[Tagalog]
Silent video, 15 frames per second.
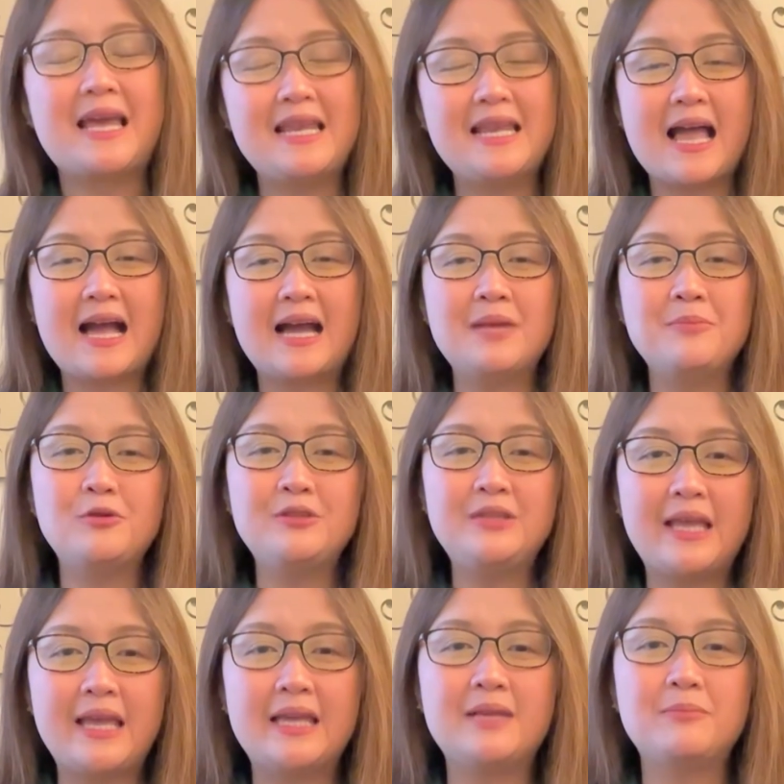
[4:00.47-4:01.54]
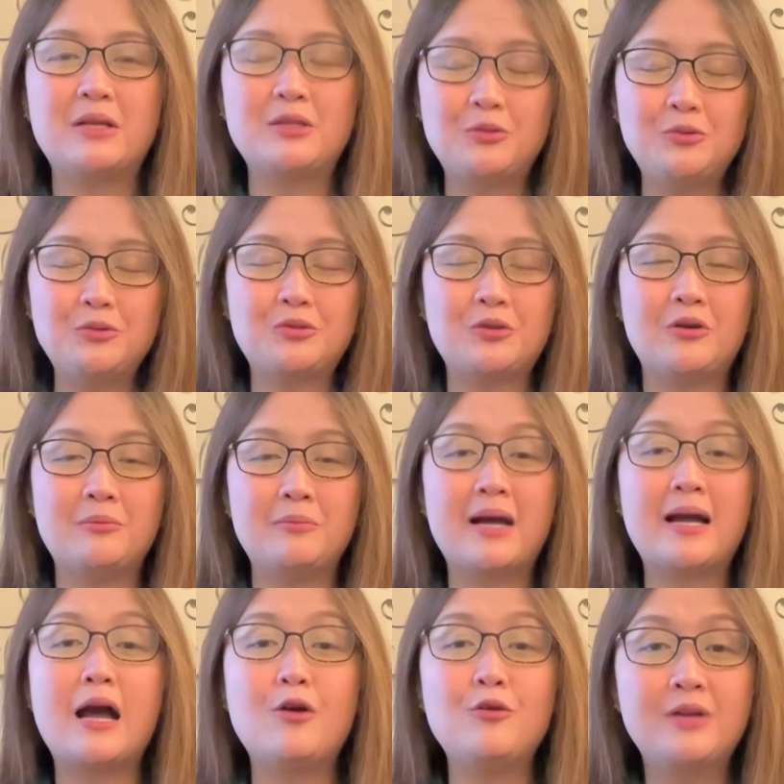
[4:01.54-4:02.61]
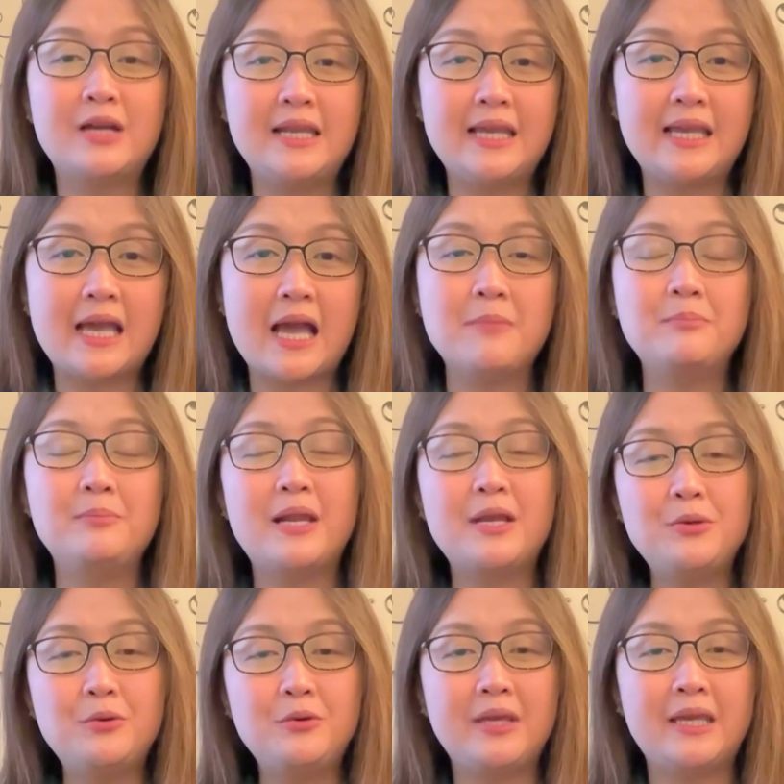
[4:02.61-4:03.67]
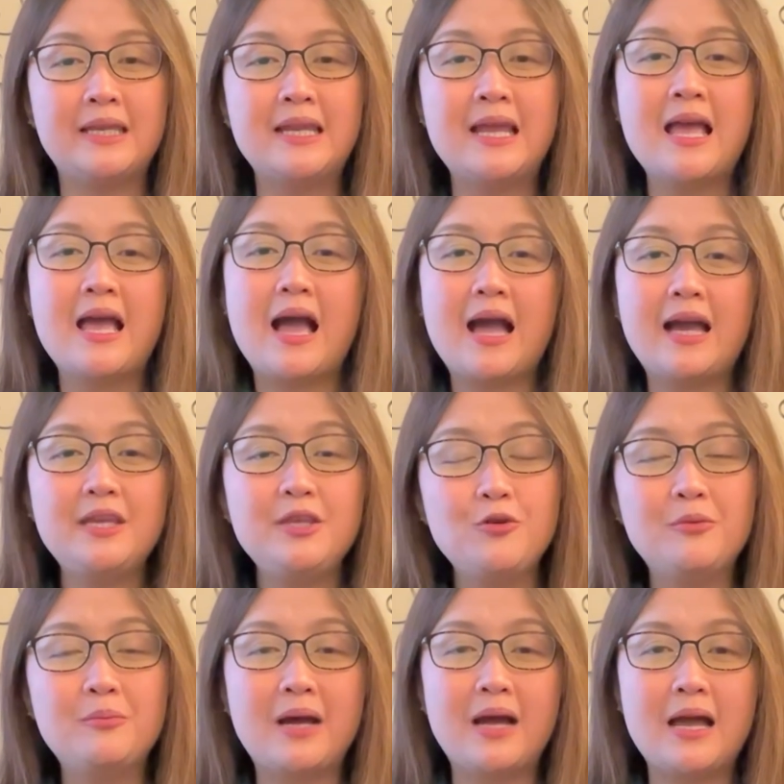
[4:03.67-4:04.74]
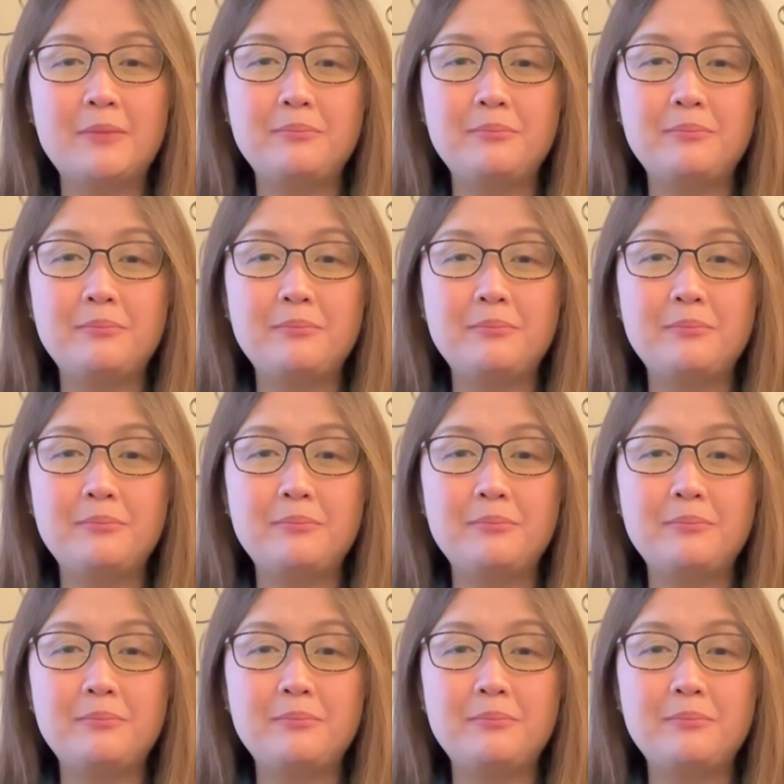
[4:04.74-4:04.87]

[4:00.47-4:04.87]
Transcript: Kailangan mo ding matutong makaugalingang planuhin ang inyong mga